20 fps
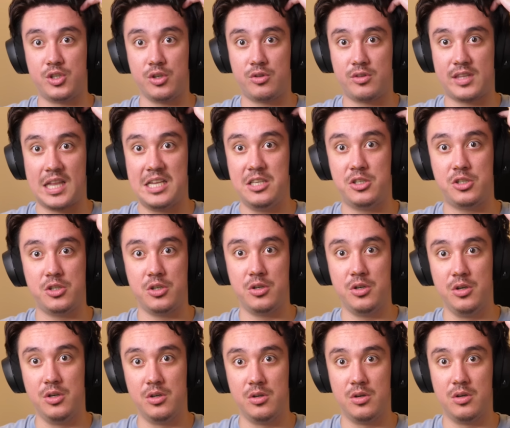10点
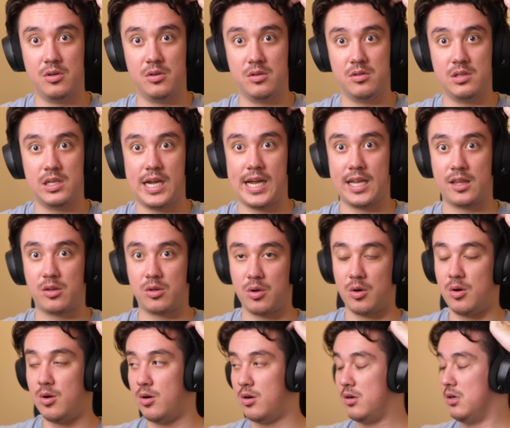中えっ
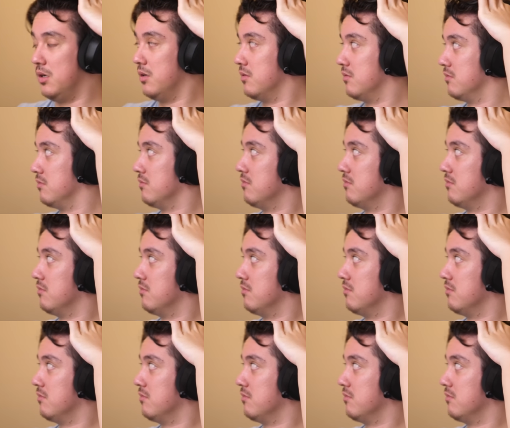と